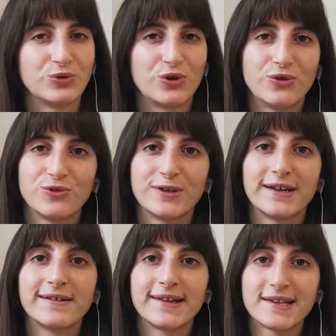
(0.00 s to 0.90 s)

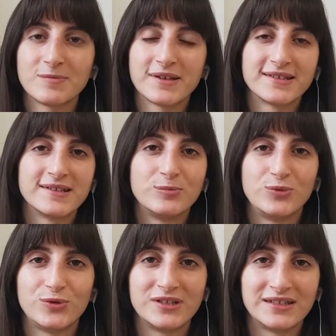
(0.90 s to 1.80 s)
görüntülerin resmen sizi
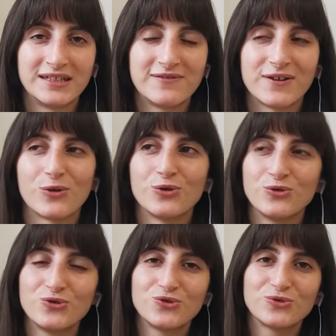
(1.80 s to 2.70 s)
büyülediği ve
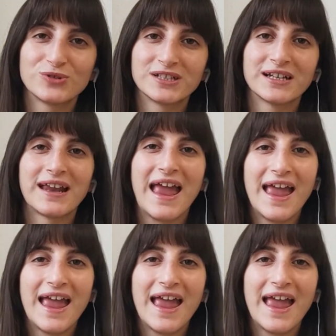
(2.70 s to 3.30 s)
oyunculukların